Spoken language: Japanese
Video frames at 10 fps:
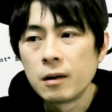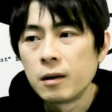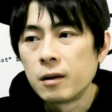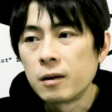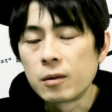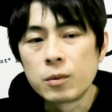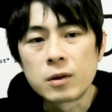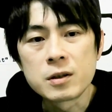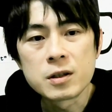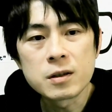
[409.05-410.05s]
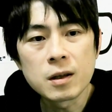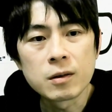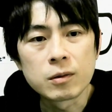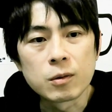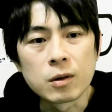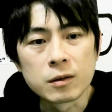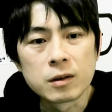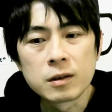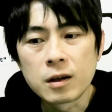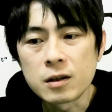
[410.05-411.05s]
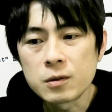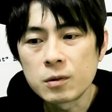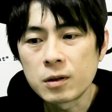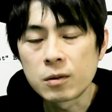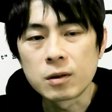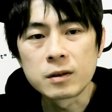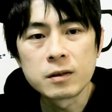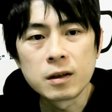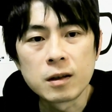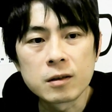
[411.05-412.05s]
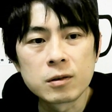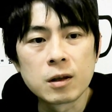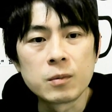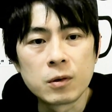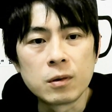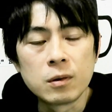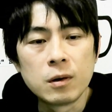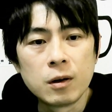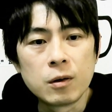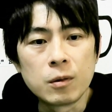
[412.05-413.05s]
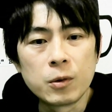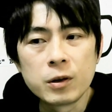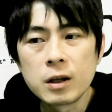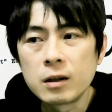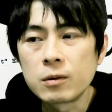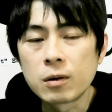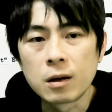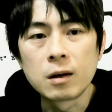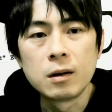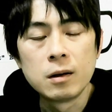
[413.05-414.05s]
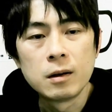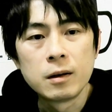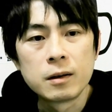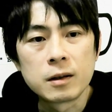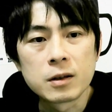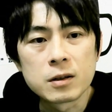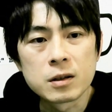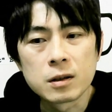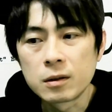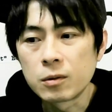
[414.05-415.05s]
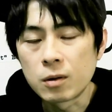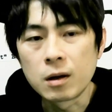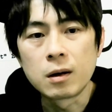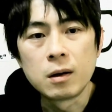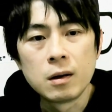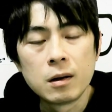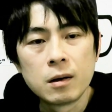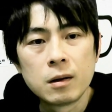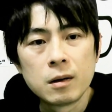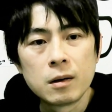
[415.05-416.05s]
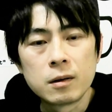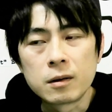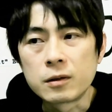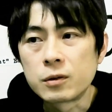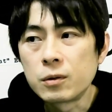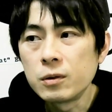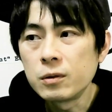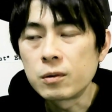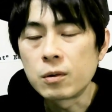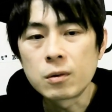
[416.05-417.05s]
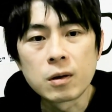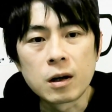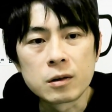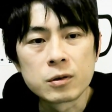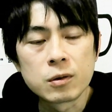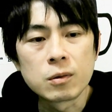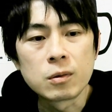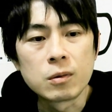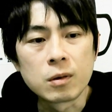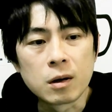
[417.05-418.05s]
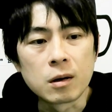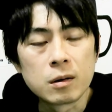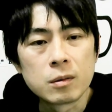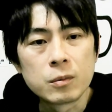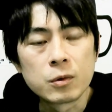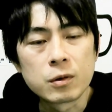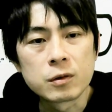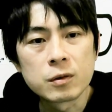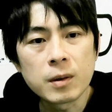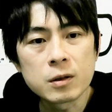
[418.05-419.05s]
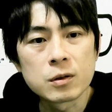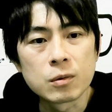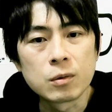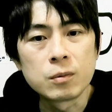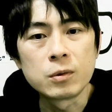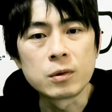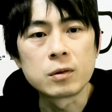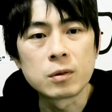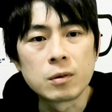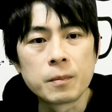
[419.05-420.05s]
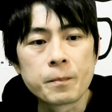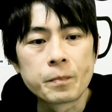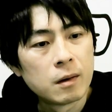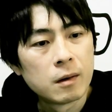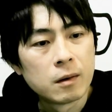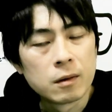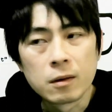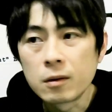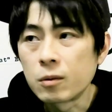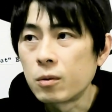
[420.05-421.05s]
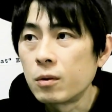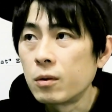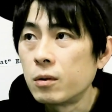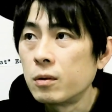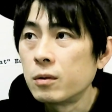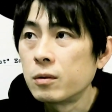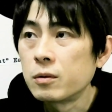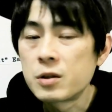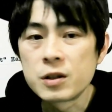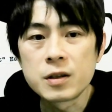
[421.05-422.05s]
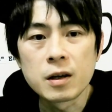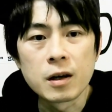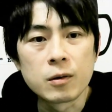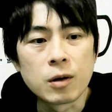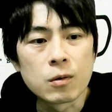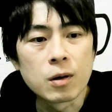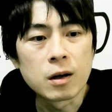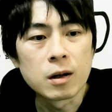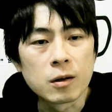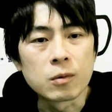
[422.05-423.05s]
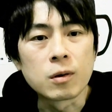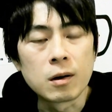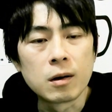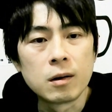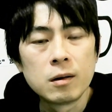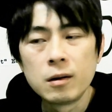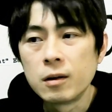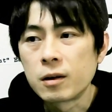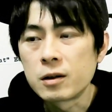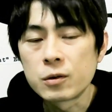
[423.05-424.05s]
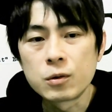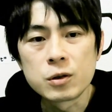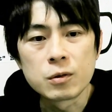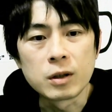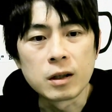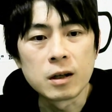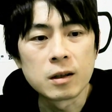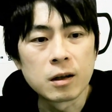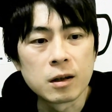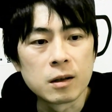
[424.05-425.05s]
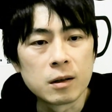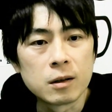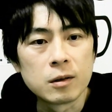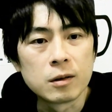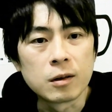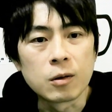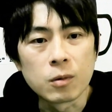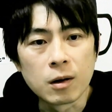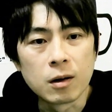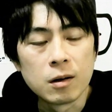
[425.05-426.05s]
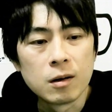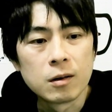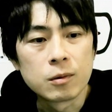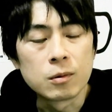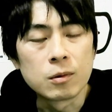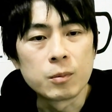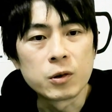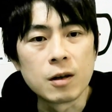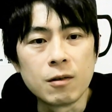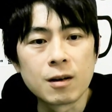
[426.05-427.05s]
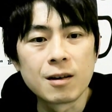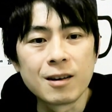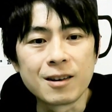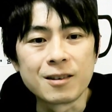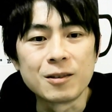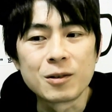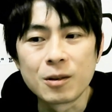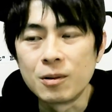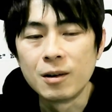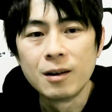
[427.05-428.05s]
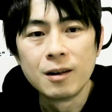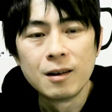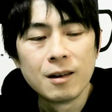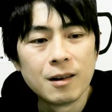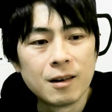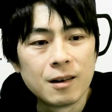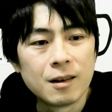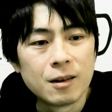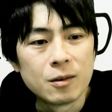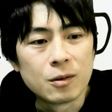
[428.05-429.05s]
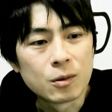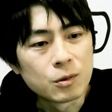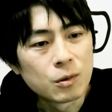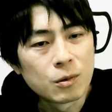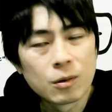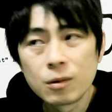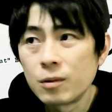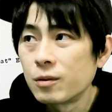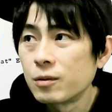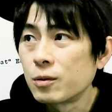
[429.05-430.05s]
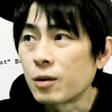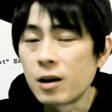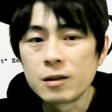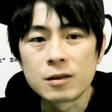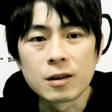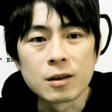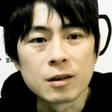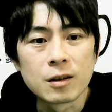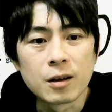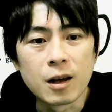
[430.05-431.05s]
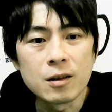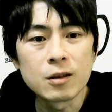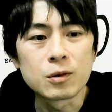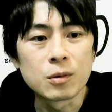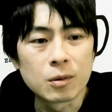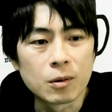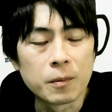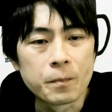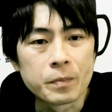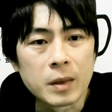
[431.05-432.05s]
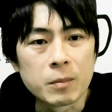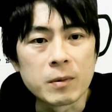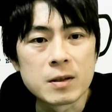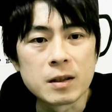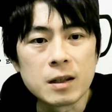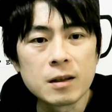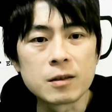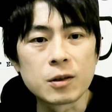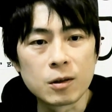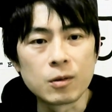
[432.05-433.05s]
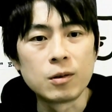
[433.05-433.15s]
なんか僕は知性とか全然賢さとか全然なくても、思いやりとか、優しいとか、なんかそういう心がある人の方が、僕は素晴らしいと思うんですよ。なんかこう、知性への憧れか、賢い人になりたいなのか、この茂木さんわからないんですけど、なんかその、ちょっと感性変ですよと。まあ別にいいんですけど、